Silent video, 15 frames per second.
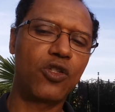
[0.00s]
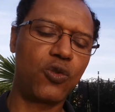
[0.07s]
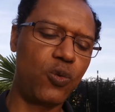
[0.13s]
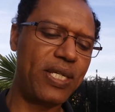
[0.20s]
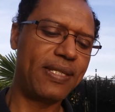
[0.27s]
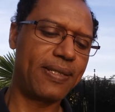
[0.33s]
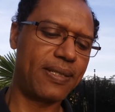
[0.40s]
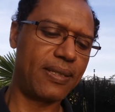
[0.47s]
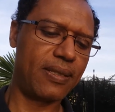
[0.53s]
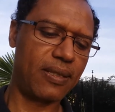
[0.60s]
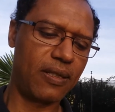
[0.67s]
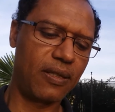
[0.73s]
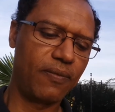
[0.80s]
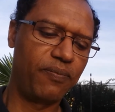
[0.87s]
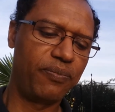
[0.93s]

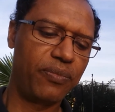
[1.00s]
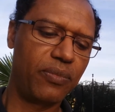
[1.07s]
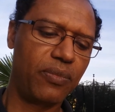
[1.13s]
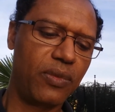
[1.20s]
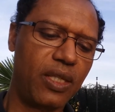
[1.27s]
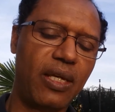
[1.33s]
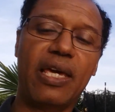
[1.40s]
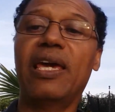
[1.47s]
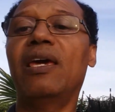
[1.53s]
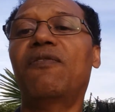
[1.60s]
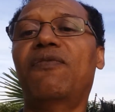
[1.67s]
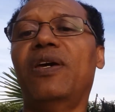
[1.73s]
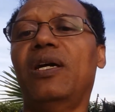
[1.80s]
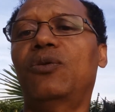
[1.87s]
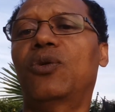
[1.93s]
suisse et
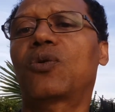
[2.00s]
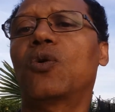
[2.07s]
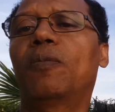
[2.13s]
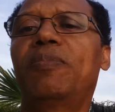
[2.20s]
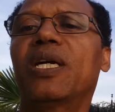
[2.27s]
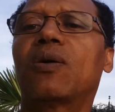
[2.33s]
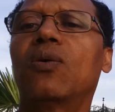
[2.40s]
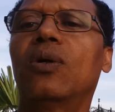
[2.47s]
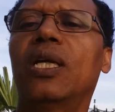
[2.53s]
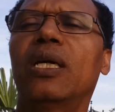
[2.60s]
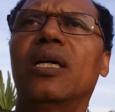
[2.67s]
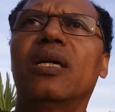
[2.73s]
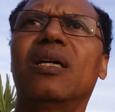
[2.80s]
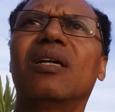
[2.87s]
faire du copier-coller.